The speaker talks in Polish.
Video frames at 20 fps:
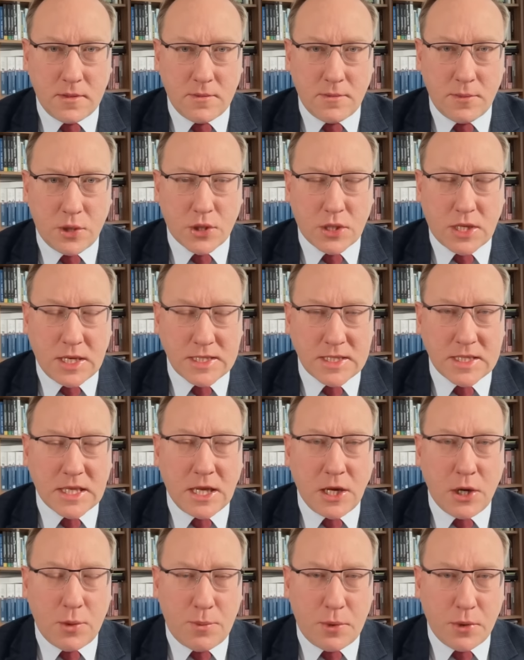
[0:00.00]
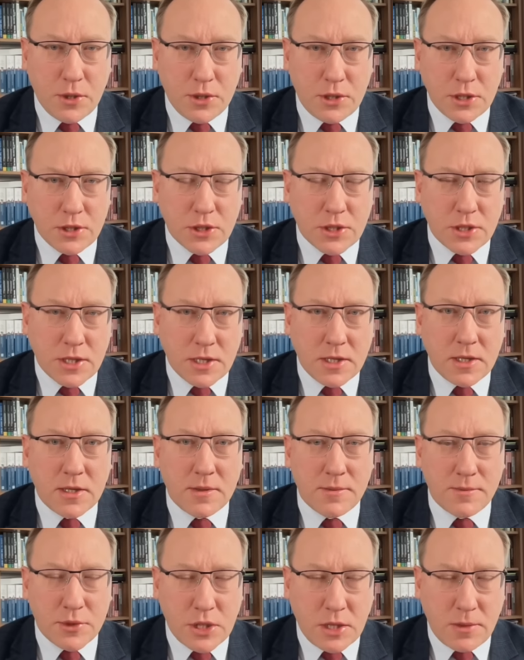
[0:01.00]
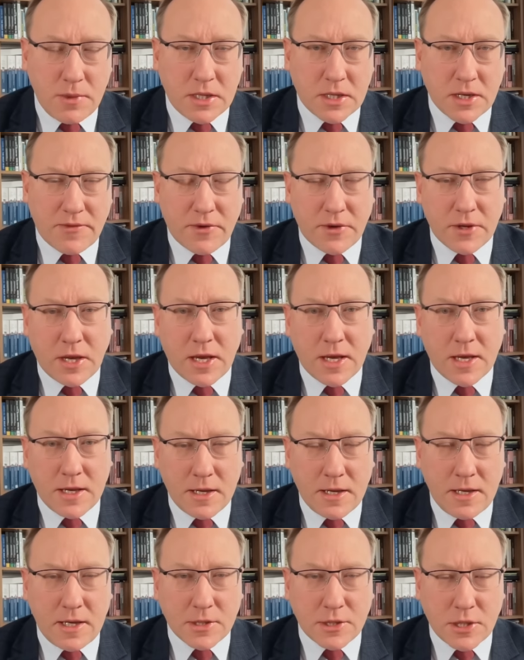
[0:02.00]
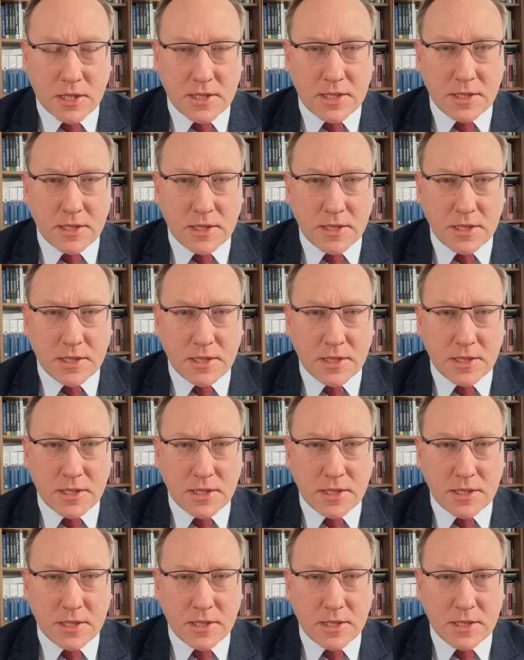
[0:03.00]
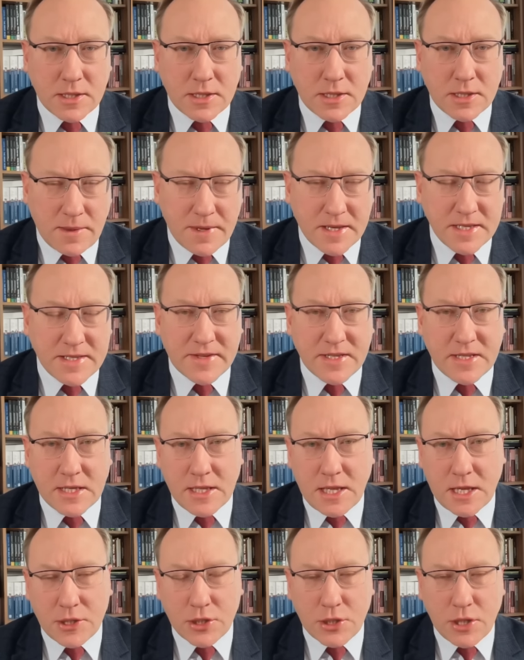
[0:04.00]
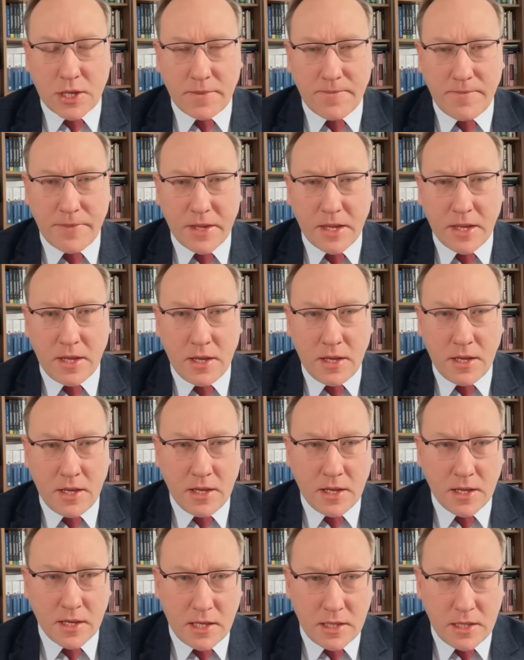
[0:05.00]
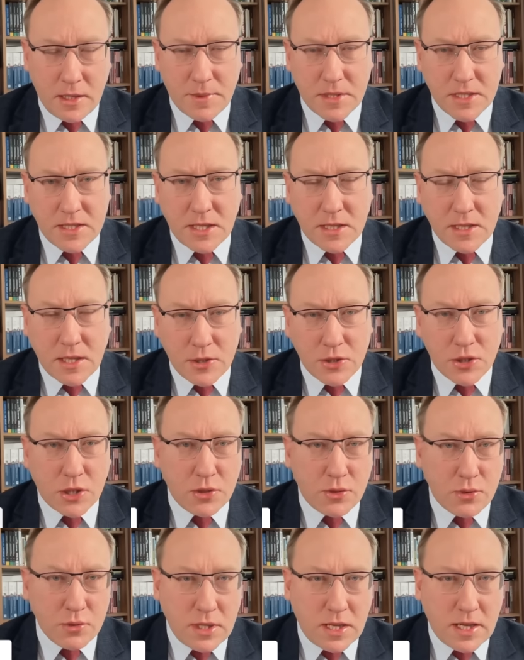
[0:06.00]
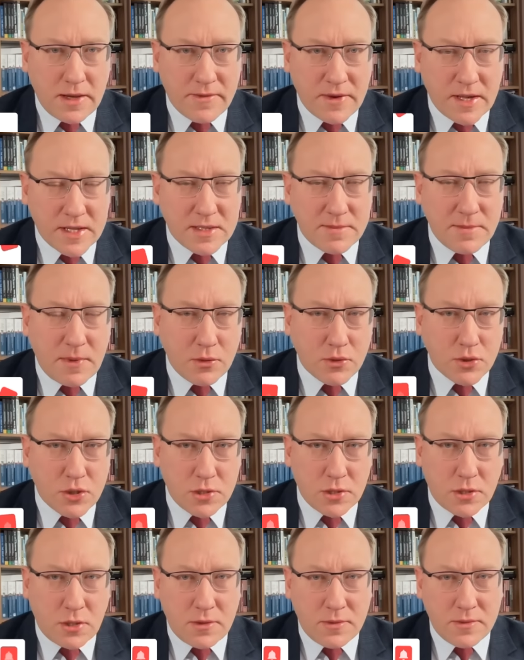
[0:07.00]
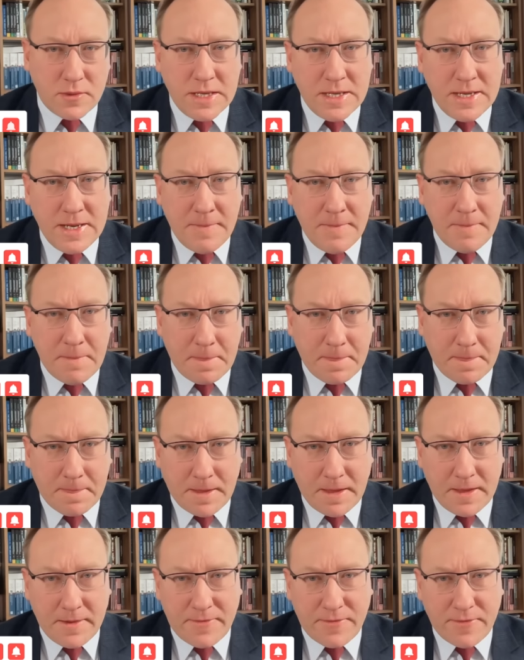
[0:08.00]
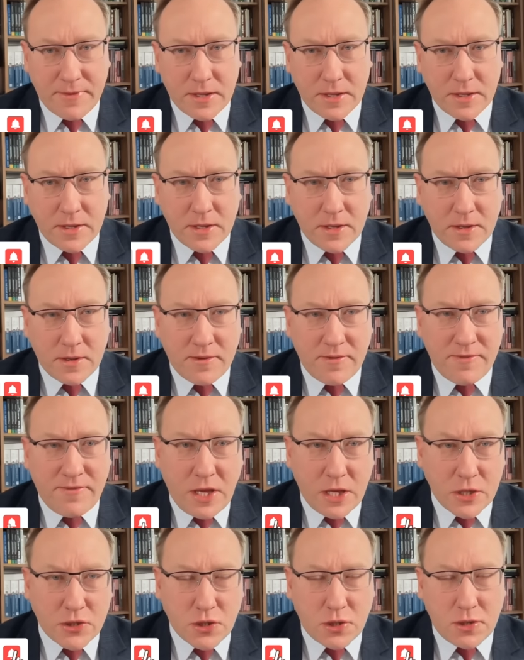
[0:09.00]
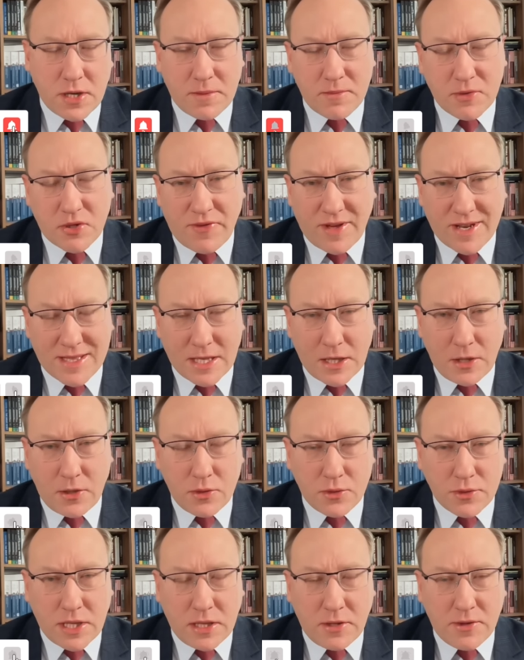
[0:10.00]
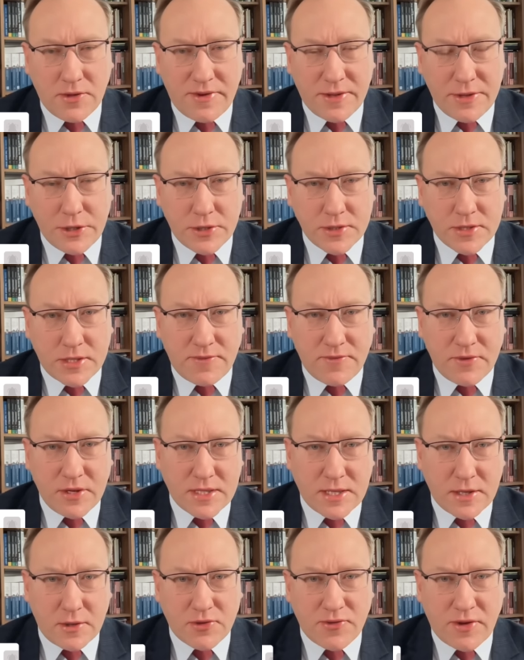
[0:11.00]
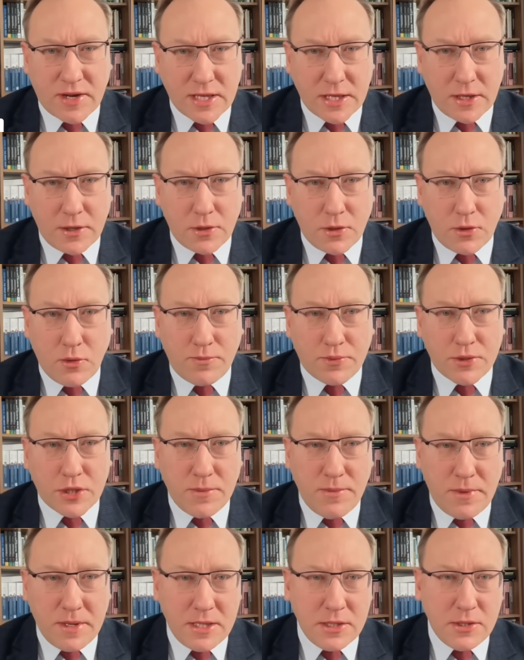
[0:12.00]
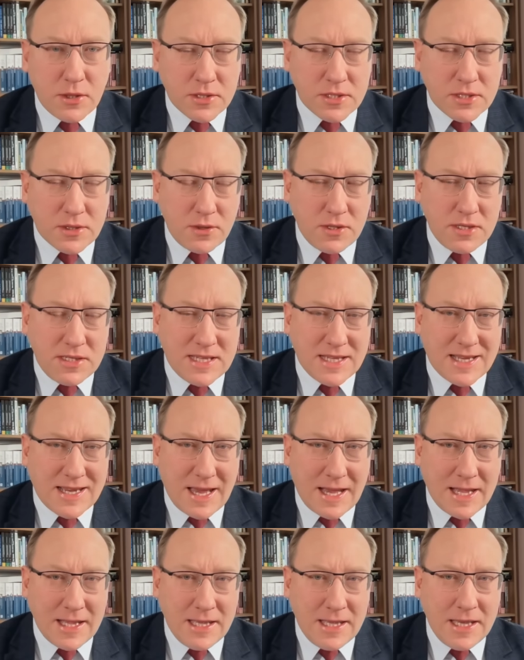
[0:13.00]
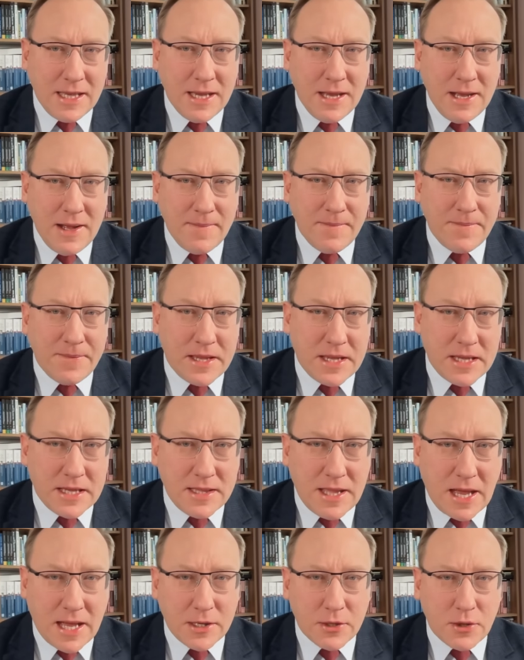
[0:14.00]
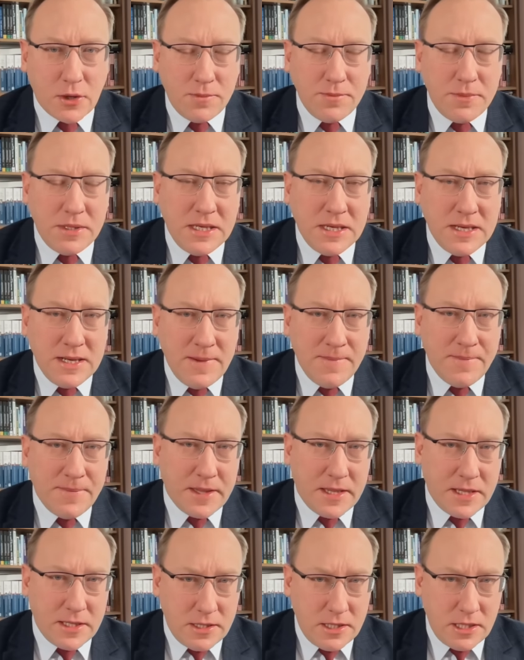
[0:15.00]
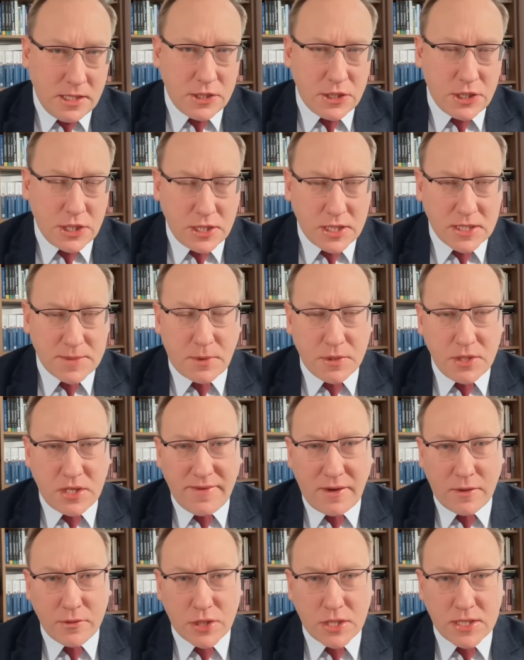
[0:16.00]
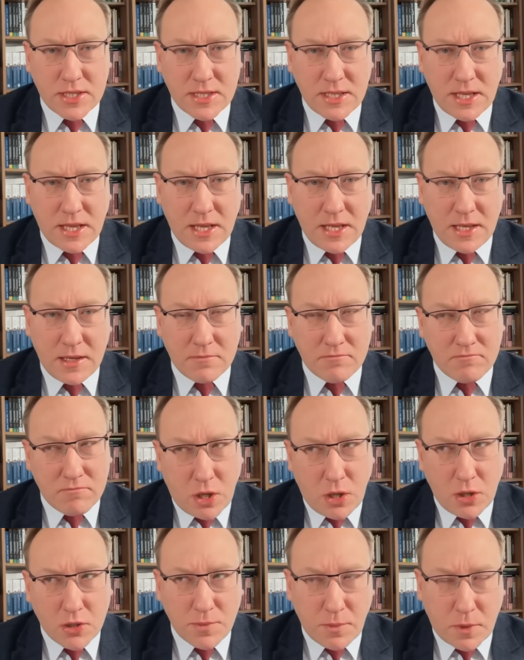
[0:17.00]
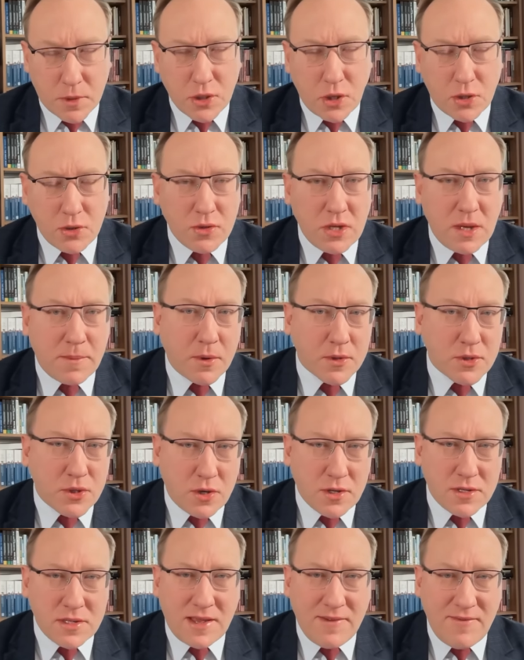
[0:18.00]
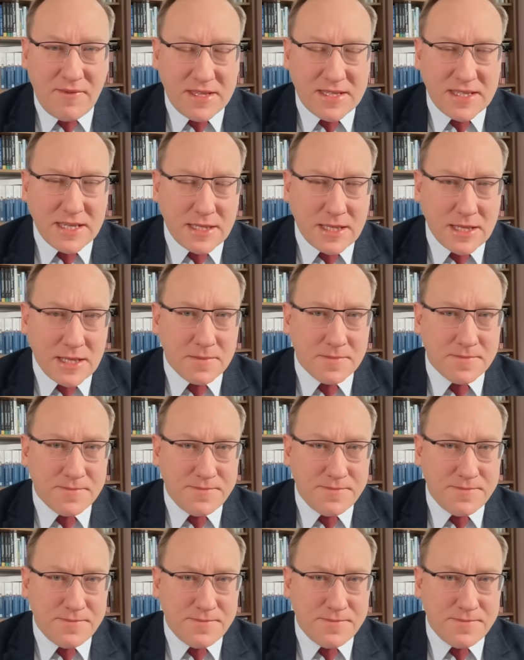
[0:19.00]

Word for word: Podcast geopolityczny przy mikrofonie Leszek Sykulski. Witam Państwa serdecznie. Kiedy prezydent Andrzej Duda wraz z małżonką mm, w wieczorem 4 lutego 2024 roku przybyli do stolicy Kenii e, Nairobi, e, nikt się nie spodziewał, że z tej no, z pozoru niepozornej wizyty